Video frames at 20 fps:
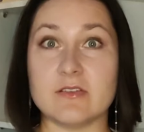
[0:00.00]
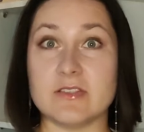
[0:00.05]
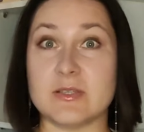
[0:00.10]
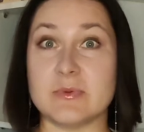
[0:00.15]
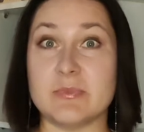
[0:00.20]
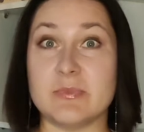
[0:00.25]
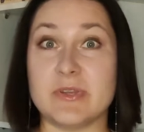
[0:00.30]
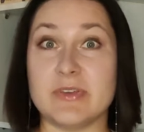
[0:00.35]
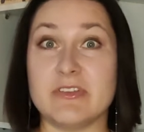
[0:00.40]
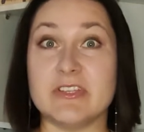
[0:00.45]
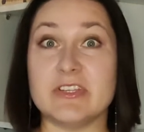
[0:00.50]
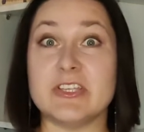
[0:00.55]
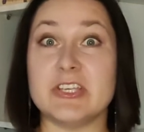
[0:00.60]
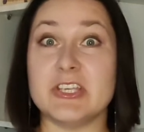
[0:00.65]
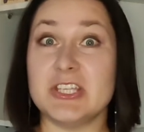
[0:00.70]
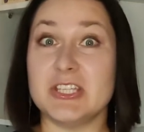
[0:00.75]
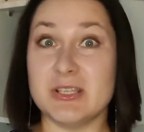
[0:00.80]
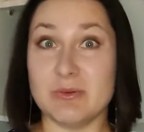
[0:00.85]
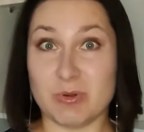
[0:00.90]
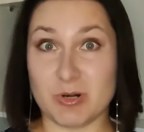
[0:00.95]
Всем привет
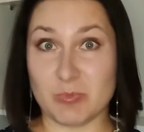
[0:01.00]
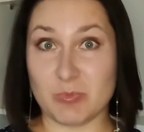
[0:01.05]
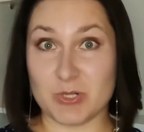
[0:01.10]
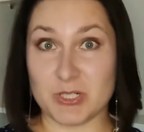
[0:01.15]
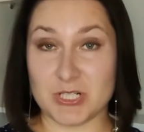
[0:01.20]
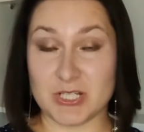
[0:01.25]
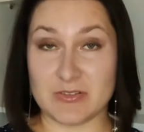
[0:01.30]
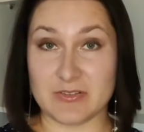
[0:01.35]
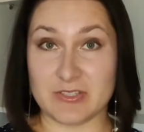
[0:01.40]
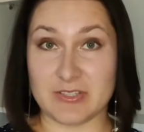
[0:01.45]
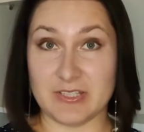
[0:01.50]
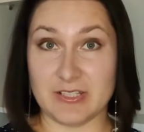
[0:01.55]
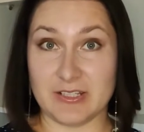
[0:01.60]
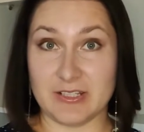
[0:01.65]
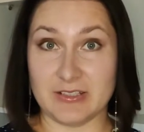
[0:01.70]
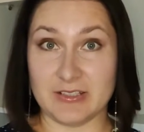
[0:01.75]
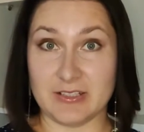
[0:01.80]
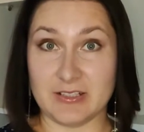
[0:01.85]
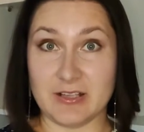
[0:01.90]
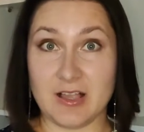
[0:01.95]
и добро пожаловать на
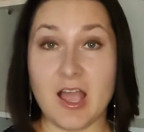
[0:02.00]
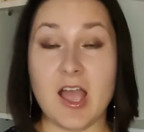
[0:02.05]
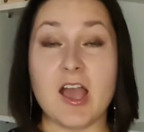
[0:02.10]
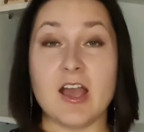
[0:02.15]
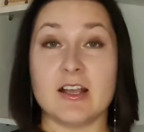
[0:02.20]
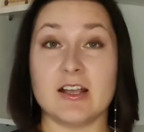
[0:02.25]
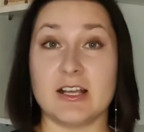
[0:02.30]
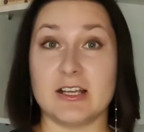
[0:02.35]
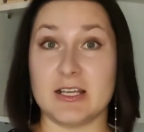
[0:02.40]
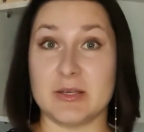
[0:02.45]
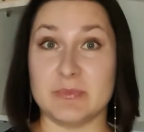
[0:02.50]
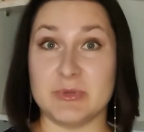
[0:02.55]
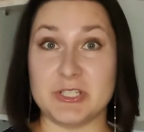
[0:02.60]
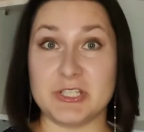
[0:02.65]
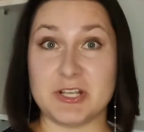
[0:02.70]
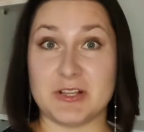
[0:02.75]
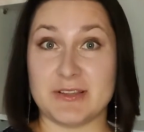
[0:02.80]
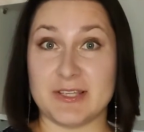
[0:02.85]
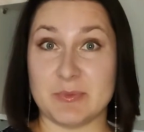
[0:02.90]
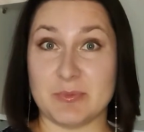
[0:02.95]
канал. Как
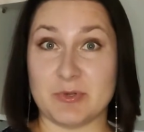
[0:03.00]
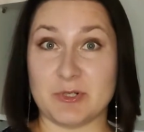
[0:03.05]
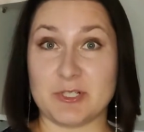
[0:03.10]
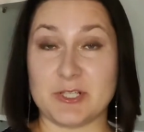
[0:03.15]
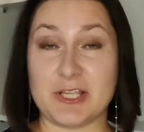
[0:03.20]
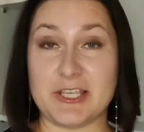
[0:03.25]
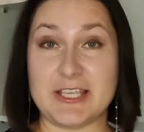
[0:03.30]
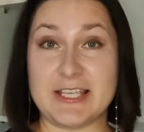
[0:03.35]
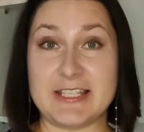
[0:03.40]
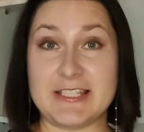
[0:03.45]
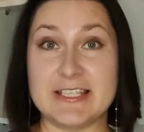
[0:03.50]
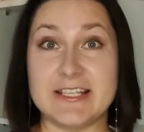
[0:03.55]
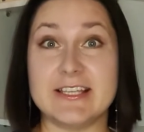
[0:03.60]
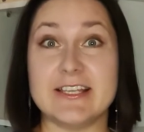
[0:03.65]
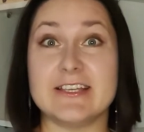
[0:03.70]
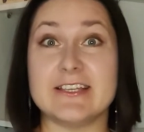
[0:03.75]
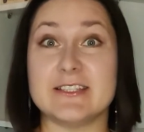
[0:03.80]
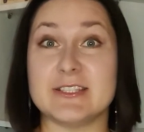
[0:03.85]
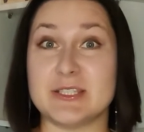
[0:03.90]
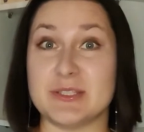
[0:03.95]
обещал на прошлой
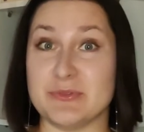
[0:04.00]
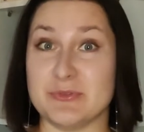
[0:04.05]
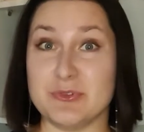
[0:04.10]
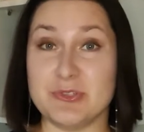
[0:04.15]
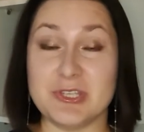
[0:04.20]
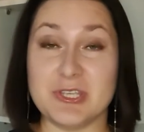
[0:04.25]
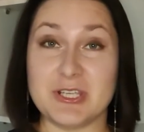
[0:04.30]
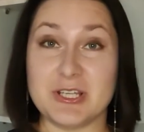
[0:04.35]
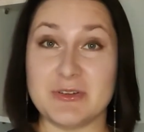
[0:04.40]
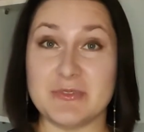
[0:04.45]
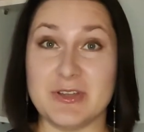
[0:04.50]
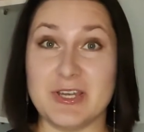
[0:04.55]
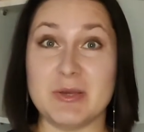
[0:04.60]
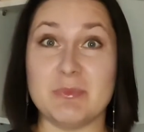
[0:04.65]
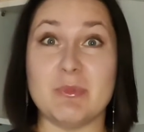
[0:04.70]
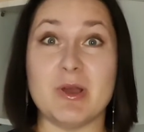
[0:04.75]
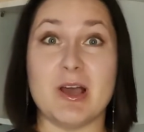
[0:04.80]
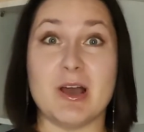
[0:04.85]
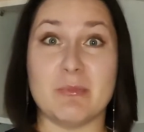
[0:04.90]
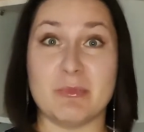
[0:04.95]
неделе, сегодня
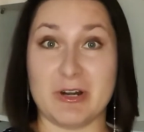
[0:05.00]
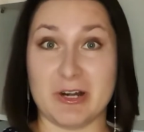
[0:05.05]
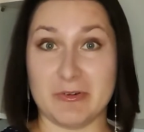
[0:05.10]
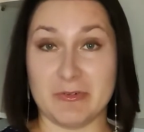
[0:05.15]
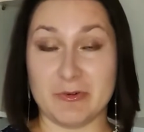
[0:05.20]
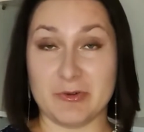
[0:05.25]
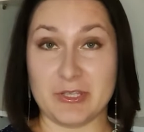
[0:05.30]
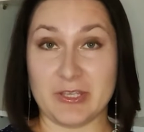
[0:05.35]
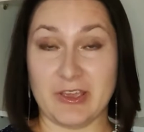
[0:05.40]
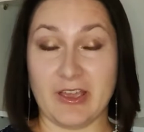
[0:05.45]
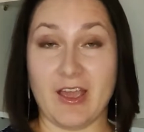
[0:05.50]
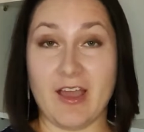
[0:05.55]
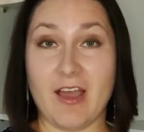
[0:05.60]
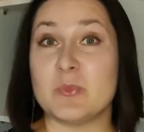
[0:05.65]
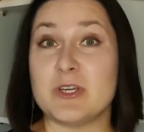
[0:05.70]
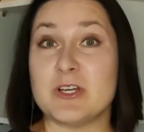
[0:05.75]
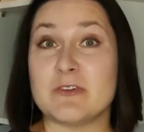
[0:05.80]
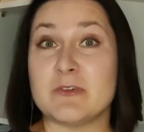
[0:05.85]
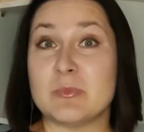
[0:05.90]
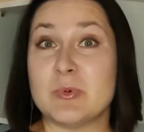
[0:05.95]
говорим о марафоне.
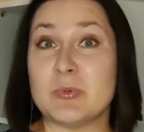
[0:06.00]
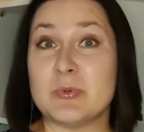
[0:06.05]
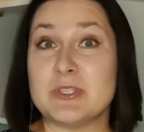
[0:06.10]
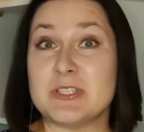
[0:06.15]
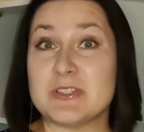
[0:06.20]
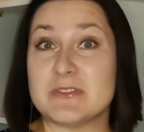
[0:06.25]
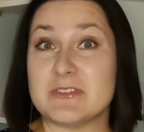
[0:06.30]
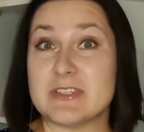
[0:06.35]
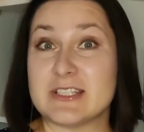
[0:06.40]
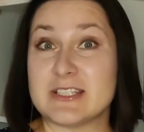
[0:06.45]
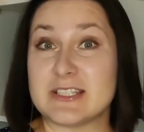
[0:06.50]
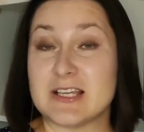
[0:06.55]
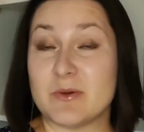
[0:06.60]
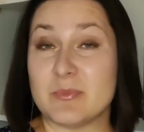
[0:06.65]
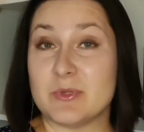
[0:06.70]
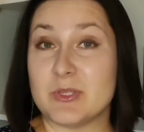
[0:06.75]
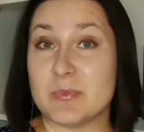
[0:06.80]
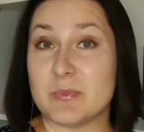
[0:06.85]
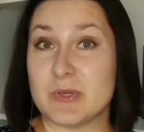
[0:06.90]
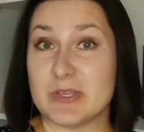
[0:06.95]
Как вы помните,
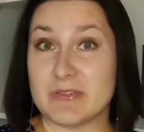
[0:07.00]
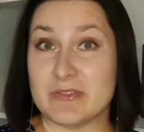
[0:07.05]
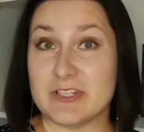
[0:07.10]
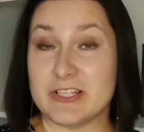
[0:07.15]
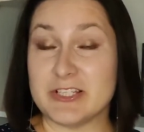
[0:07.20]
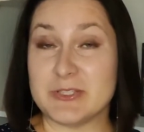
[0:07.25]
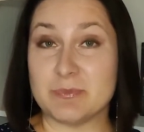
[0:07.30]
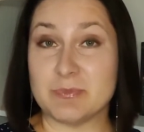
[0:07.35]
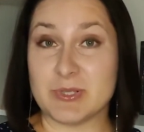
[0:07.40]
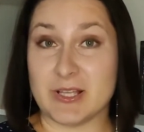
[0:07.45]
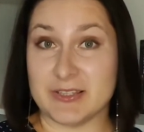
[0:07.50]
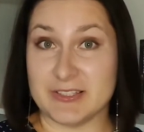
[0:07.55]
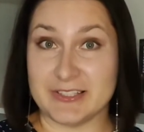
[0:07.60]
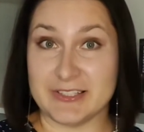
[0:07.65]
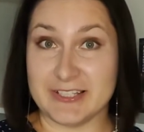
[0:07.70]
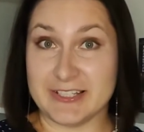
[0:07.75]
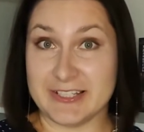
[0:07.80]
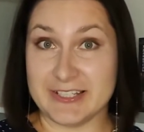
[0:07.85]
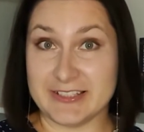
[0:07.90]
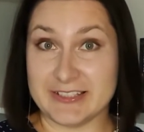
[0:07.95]
внезапно появились планы
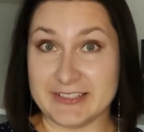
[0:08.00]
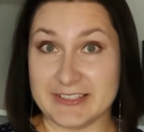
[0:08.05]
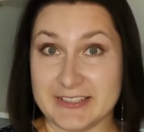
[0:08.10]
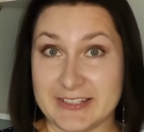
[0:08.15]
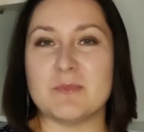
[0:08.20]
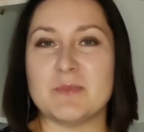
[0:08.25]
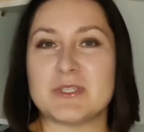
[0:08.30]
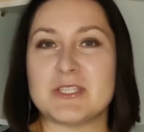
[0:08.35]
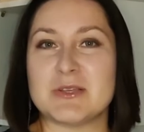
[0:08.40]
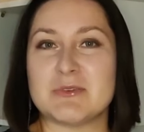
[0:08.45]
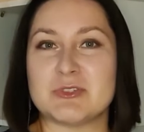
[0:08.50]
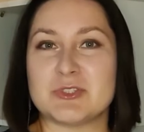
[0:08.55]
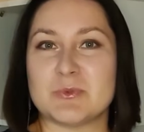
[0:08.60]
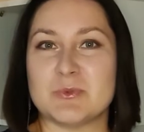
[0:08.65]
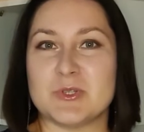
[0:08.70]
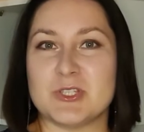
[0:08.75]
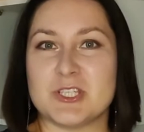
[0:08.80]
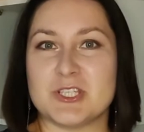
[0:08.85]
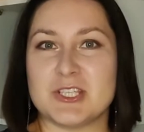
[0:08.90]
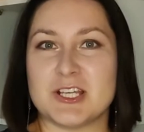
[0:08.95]
на лето. Вместо того,
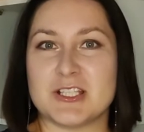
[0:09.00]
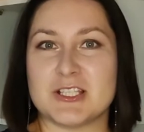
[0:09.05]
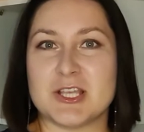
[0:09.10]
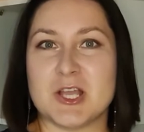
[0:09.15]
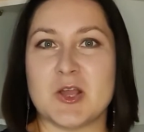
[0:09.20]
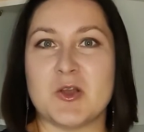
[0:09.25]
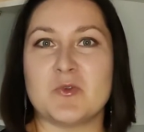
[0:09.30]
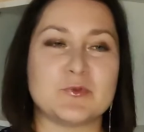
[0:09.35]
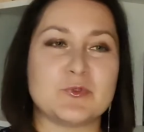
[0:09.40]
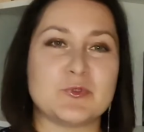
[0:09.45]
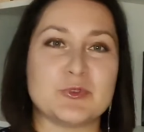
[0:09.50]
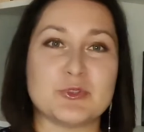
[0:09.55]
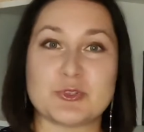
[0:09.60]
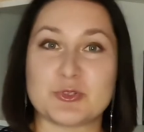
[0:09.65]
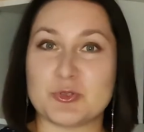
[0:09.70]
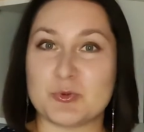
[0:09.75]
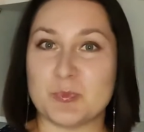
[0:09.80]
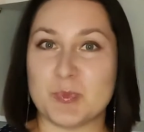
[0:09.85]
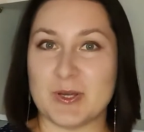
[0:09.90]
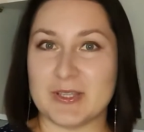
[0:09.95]
чтобы считать все, на
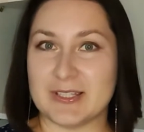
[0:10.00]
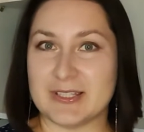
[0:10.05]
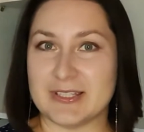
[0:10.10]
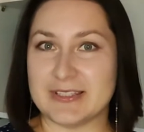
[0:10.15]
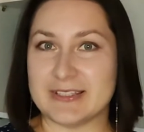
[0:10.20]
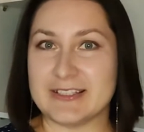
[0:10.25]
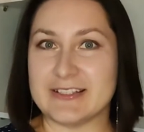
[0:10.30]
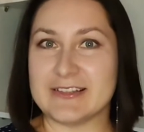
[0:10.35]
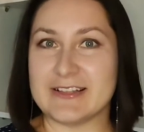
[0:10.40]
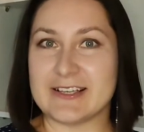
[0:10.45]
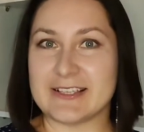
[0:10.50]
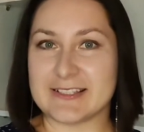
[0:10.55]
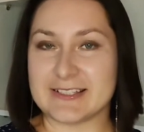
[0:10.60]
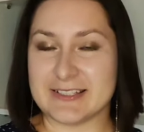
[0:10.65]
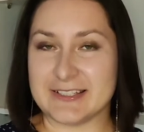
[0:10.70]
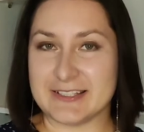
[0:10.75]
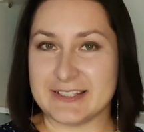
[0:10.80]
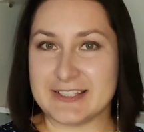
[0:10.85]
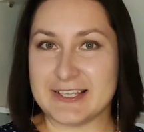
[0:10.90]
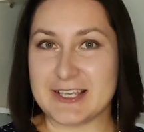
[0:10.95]
что падает глаз
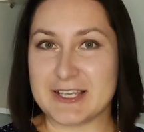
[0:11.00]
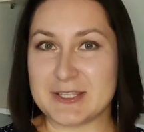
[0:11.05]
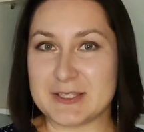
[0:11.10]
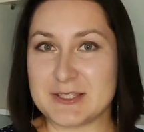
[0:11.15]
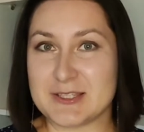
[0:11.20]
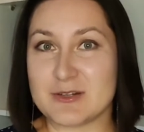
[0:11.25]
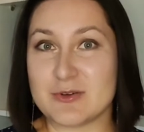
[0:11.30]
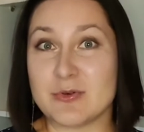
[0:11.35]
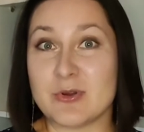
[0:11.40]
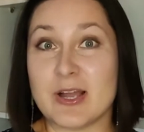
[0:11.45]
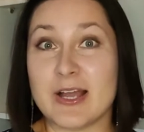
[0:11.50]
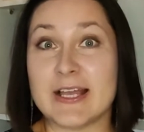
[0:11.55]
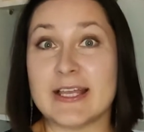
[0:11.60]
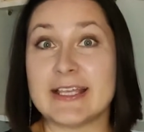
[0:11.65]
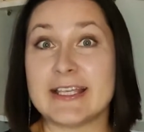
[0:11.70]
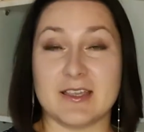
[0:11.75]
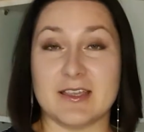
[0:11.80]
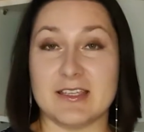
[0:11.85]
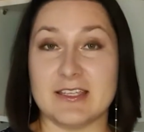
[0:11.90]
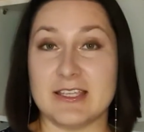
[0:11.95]
и тянется рука,
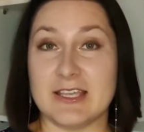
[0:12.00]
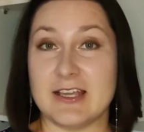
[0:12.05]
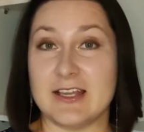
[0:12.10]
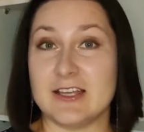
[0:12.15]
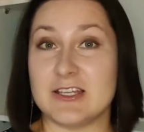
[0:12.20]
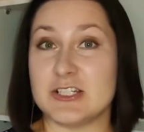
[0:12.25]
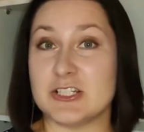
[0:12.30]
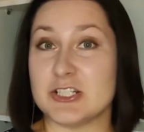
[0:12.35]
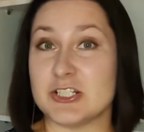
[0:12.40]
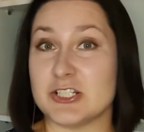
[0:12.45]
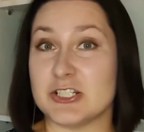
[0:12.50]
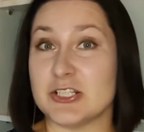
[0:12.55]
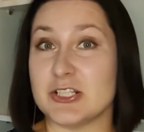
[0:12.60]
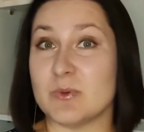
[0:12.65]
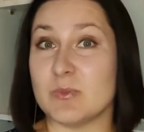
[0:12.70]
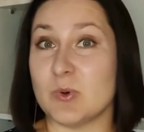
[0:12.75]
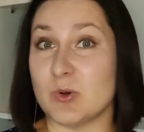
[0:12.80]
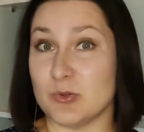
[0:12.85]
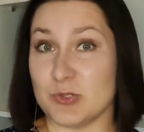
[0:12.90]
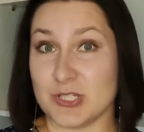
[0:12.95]
я решила
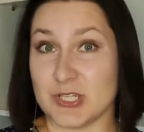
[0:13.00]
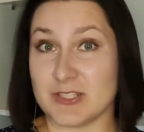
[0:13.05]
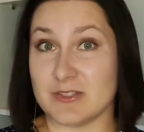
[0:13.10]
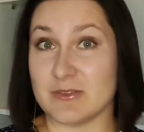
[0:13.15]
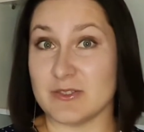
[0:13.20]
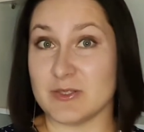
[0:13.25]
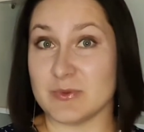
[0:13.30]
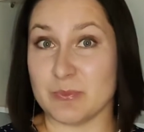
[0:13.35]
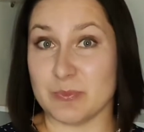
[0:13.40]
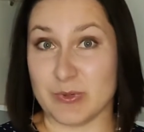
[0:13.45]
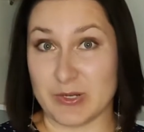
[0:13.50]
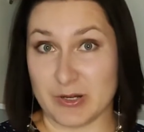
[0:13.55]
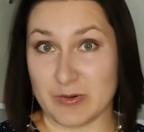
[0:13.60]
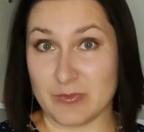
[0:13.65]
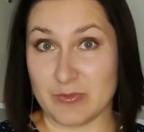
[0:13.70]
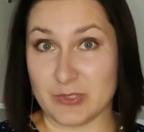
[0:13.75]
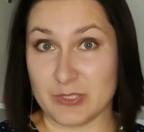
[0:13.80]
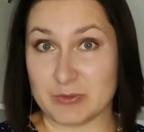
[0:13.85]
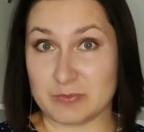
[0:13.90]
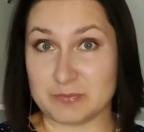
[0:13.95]
поучаствовать в
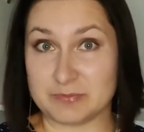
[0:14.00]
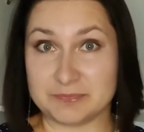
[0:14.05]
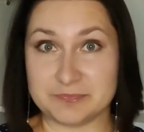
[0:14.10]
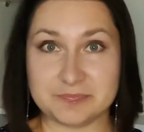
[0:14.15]
марафоне.